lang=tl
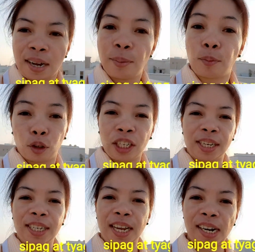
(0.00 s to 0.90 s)
i-push ang
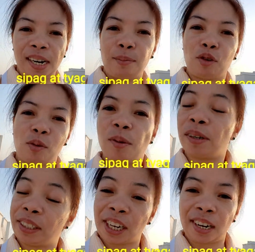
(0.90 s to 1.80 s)
sarili mo.
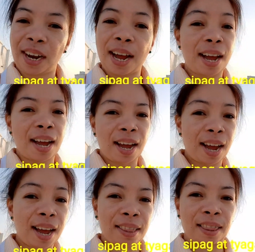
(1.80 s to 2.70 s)
Tiyaga
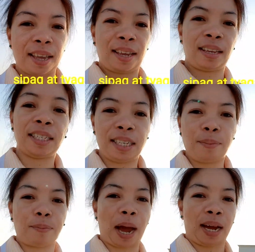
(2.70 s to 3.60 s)
at
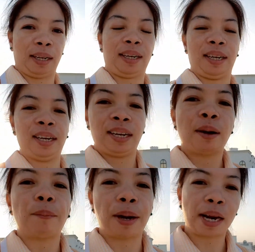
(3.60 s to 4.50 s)
sipag
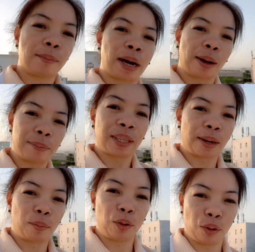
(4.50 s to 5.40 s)
para
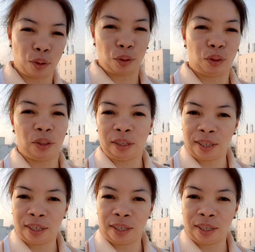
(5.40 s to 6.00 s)
makamtan mo yung